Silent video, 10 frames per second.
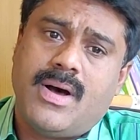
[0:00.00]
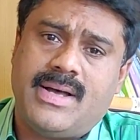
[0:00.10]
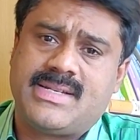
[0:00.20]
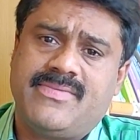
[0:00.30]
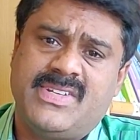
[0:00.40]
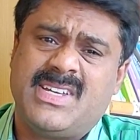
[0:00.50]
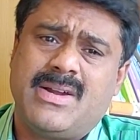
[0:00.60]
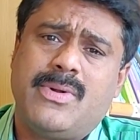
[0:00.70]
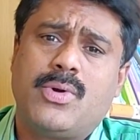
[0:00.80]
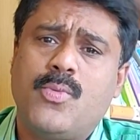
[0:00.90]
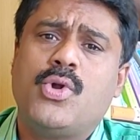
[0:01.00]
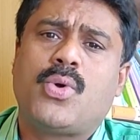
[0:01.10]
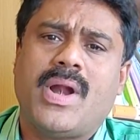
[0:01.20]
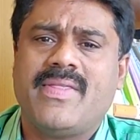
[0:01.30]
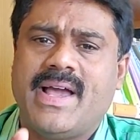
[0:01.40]
ஹாஸ்டல் ஃபீஸுங்கிறவங்க ஒரு
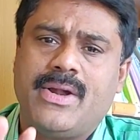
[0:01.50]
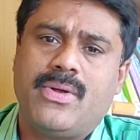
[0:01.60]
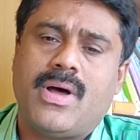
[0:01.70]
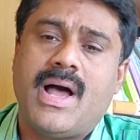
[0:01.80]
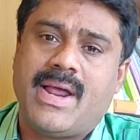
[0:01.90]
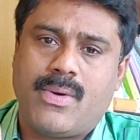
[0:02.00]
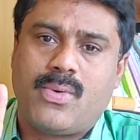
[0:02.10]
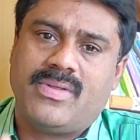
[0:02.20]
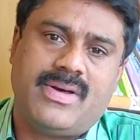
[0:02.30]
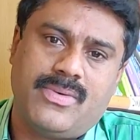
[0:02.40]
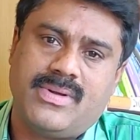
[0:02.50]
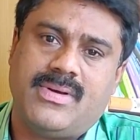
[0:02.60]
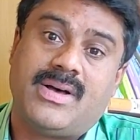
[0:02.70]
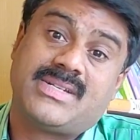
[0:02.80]
முந்நூறுவாயிலிருந்து ஐநூறு ஆயிரம் ரூபா போல ஒரு